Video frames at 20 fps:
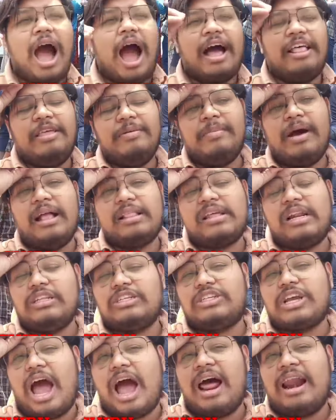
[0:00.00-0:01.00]
అది మాత్రం
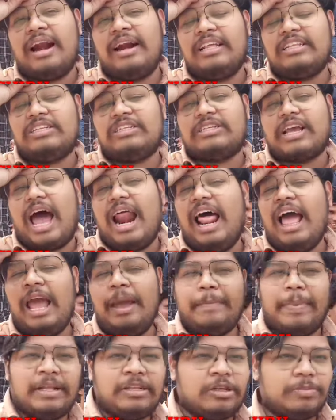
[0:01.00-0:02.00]
చాలా అంటే చాలా
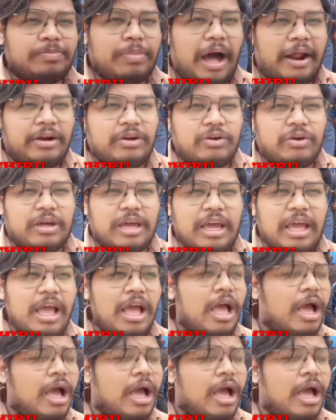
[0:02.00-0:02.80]
అయిపోయింది పార్ట్ టూకి